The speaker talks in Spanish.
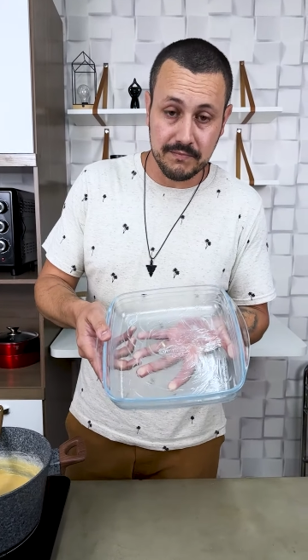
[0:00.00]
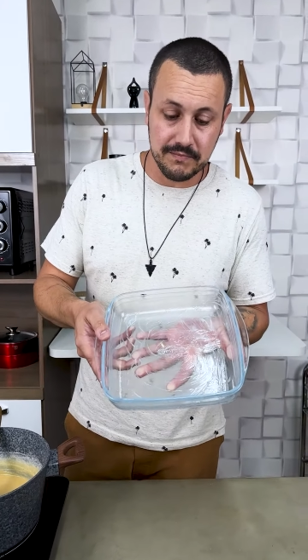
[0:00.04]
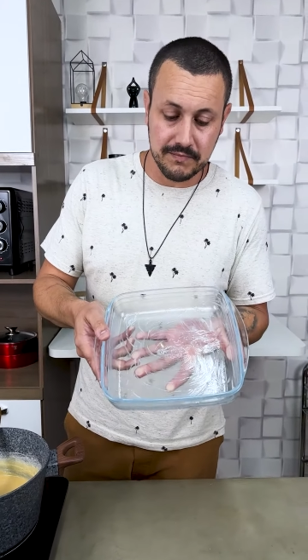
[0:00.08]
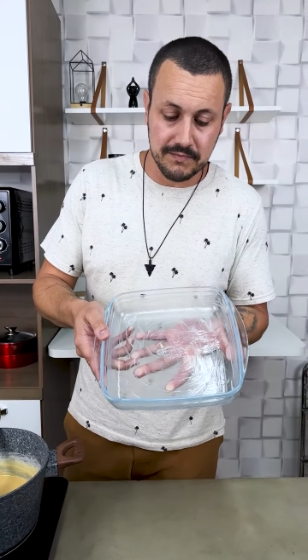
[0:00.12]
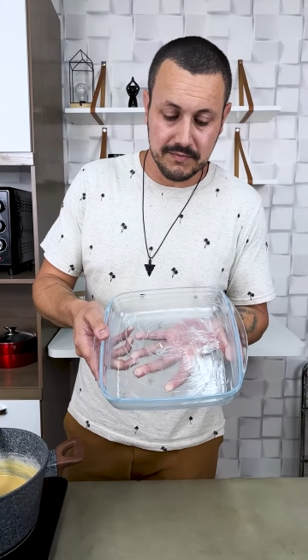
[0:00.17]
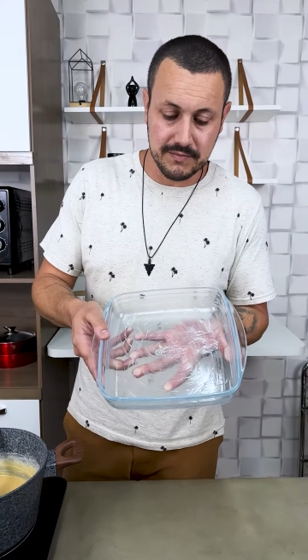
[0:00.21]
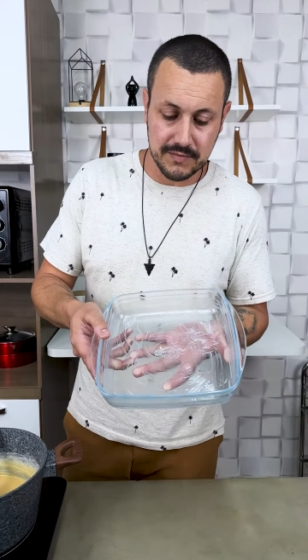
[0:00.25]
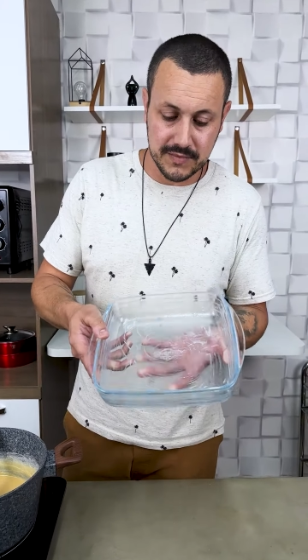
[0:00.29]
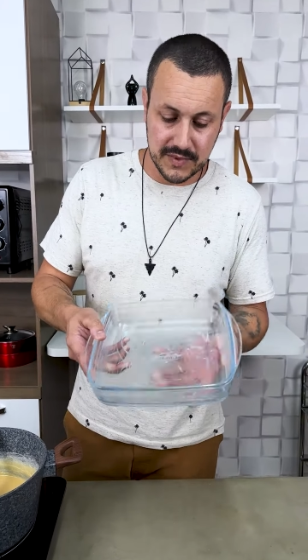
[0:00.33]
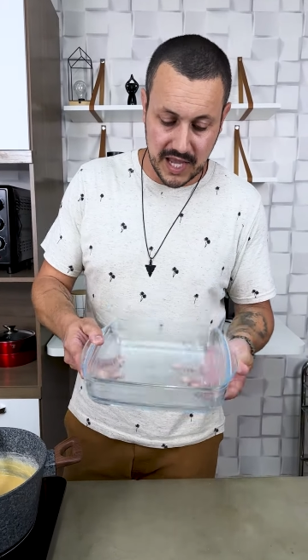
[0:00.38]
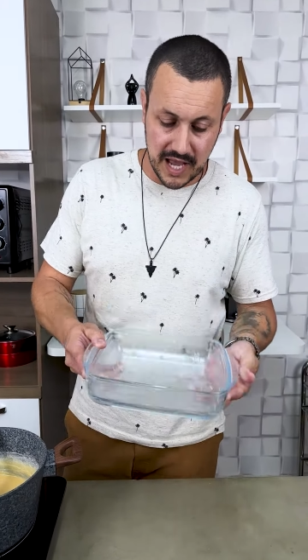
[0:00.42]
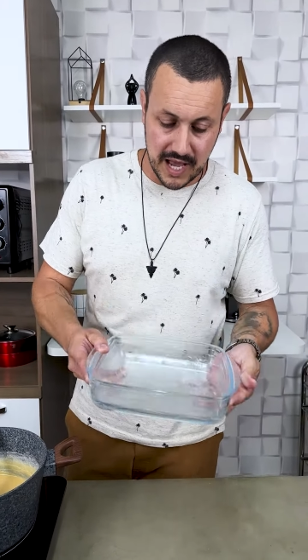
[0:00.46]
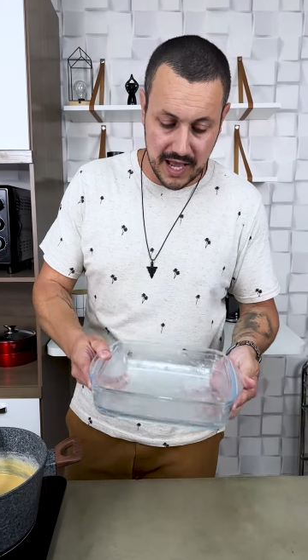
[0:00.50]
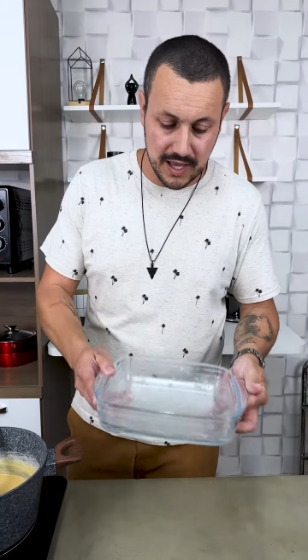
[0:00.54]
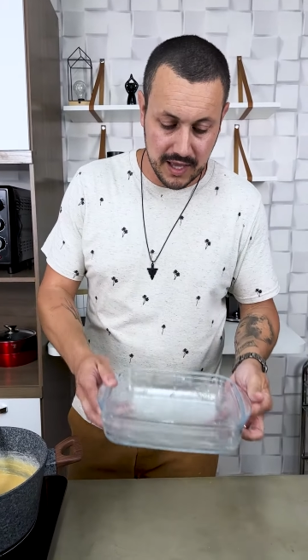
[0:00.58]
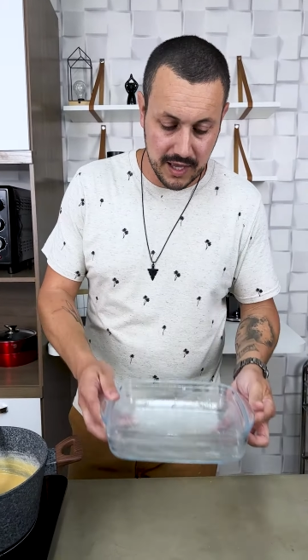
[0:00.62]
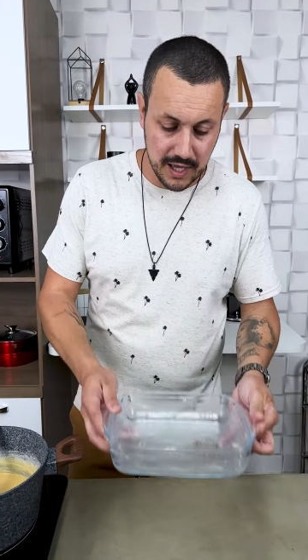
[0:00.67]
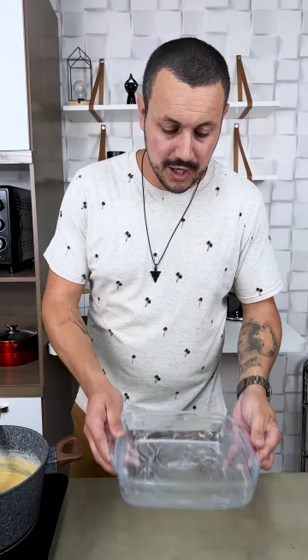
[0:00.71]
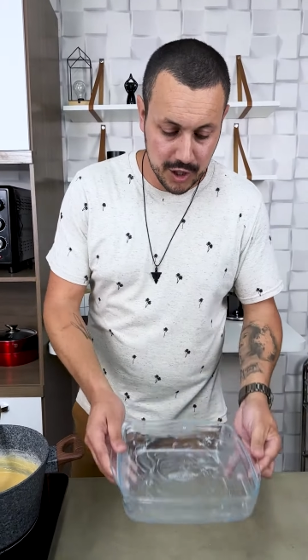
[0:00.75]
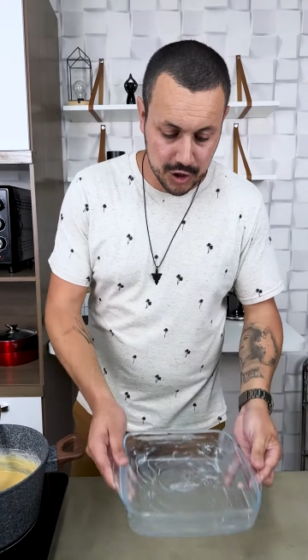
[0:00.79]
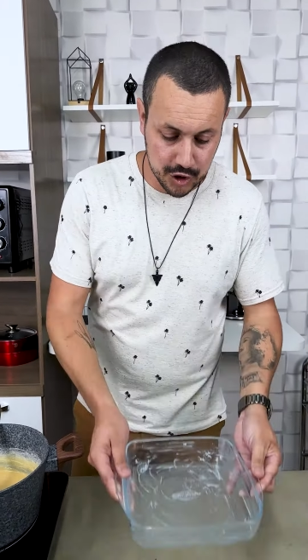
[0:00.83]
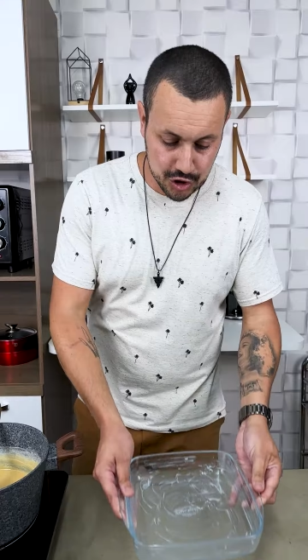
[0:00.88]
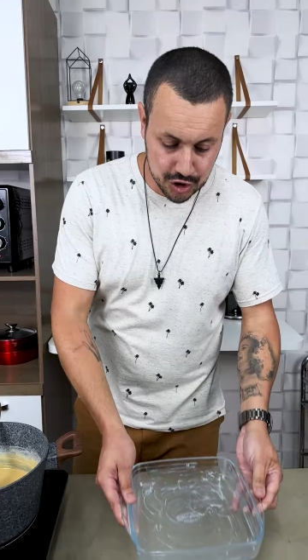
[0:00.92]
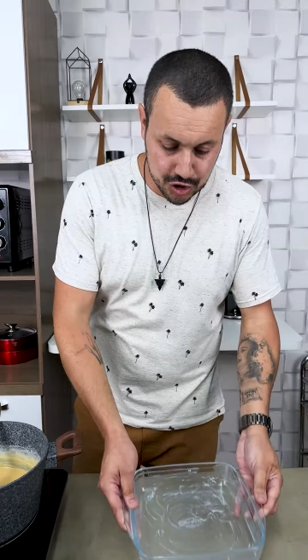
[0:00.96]
¿vale?
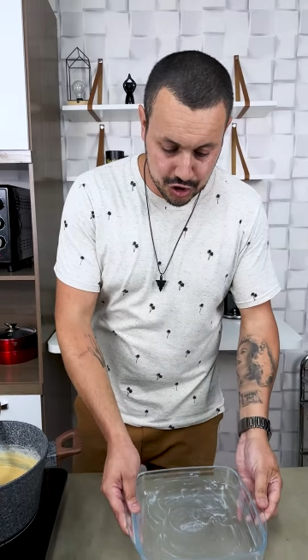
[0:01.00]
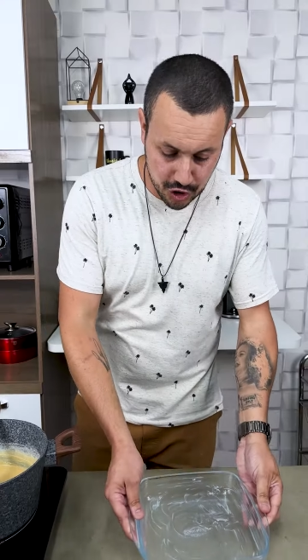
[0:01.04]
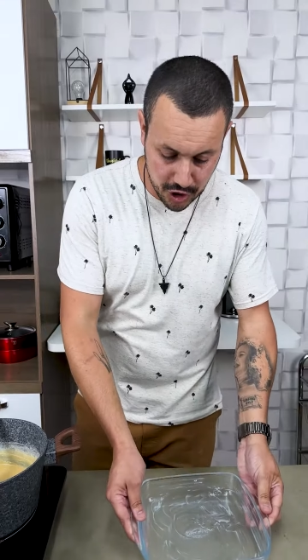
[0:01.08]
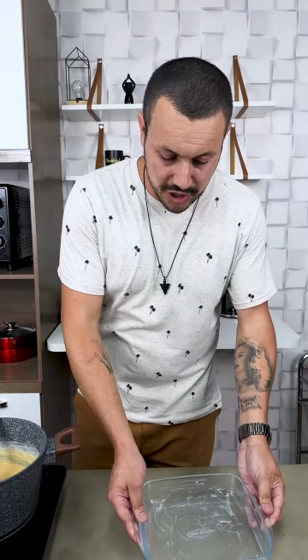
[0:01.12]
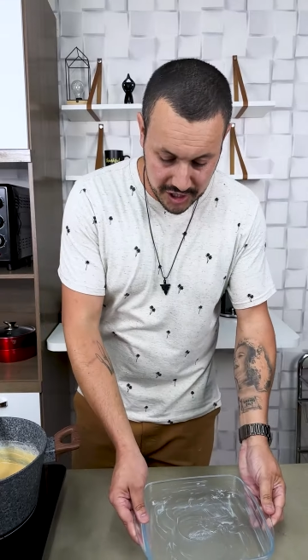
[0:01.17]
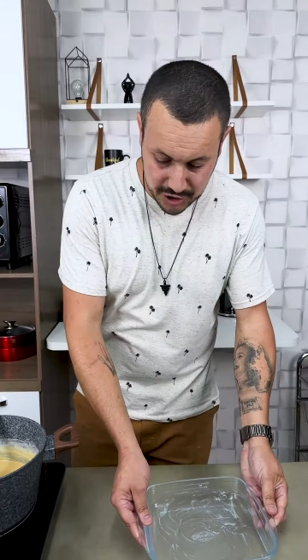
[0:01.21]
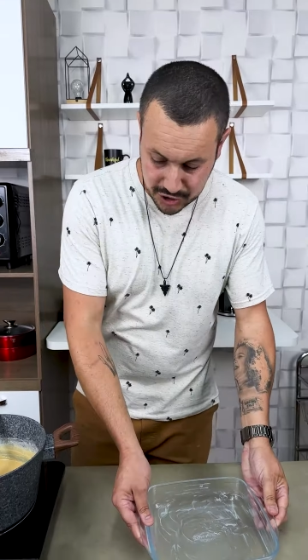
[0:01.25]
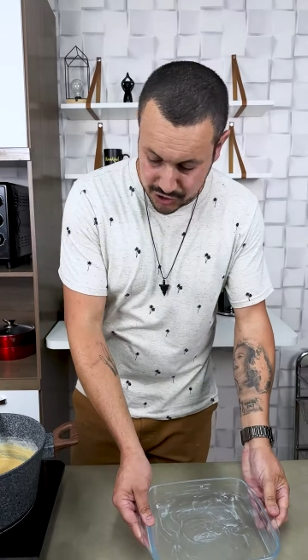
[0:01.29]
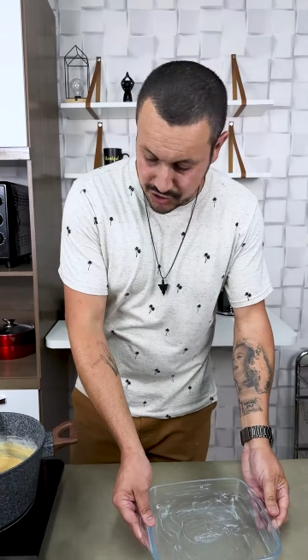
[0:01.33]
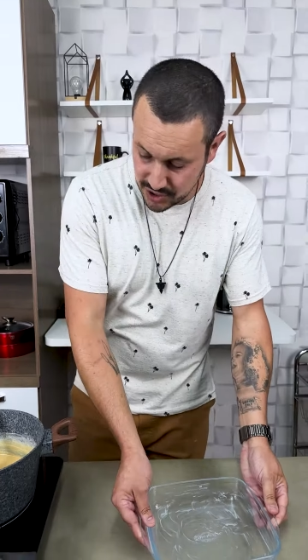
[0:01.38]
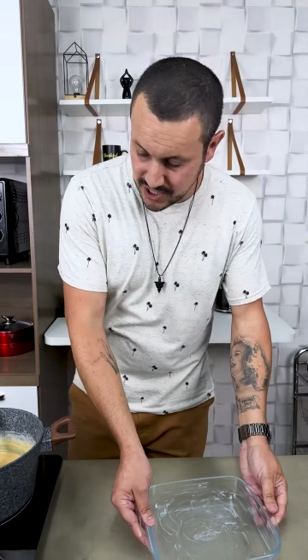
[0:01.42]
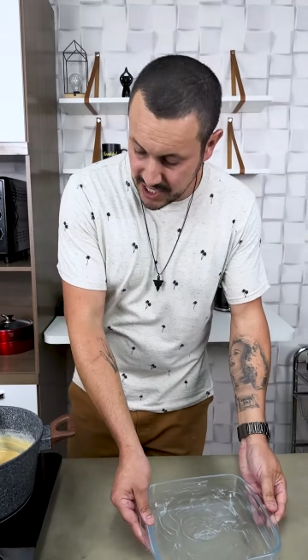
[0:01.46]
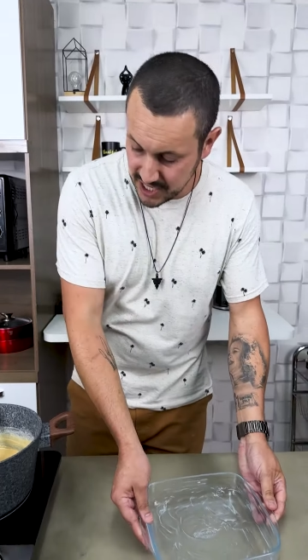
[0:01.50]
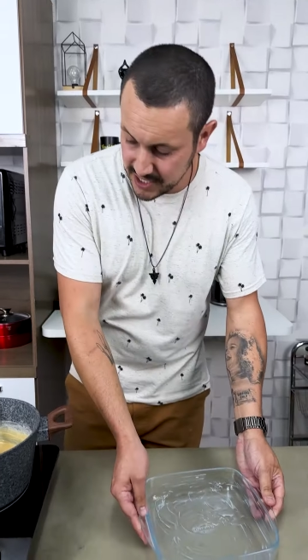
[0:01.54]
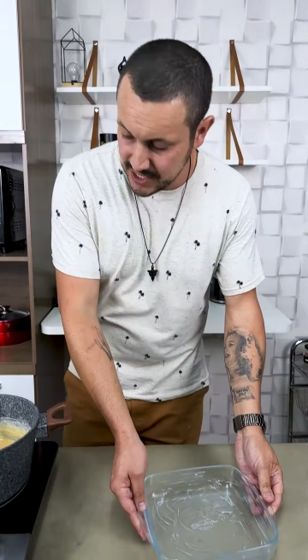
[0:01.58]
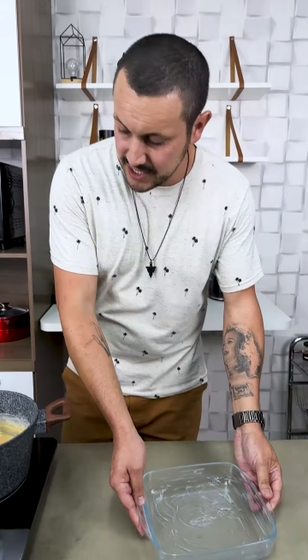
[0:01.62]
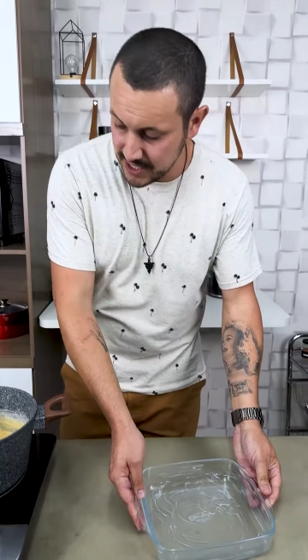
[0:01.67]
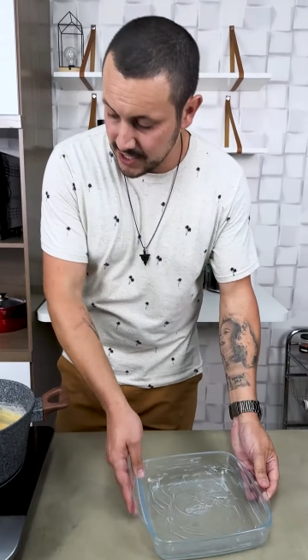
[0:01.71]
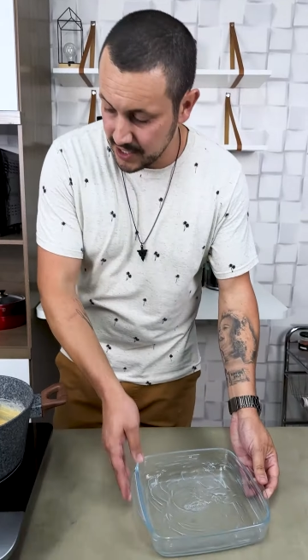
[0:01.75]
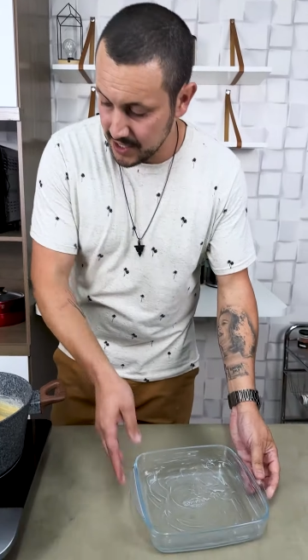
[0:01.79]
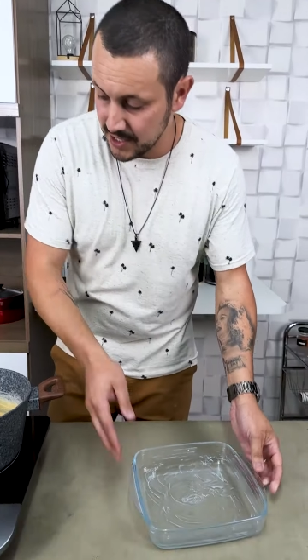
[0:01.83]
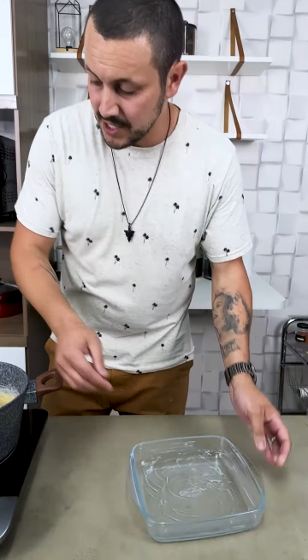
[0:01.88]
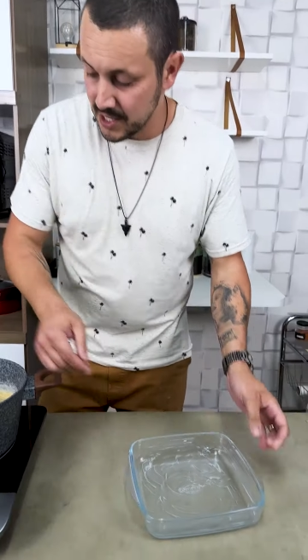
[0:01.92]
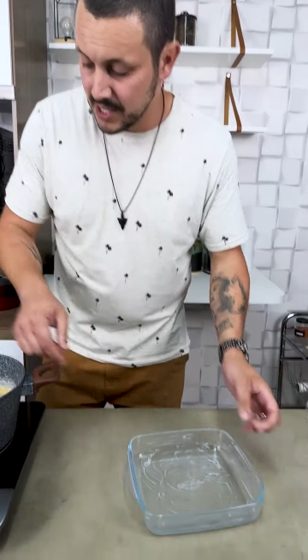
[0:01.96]
Solo
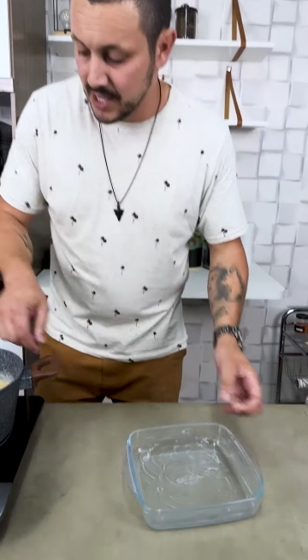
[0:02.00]
esto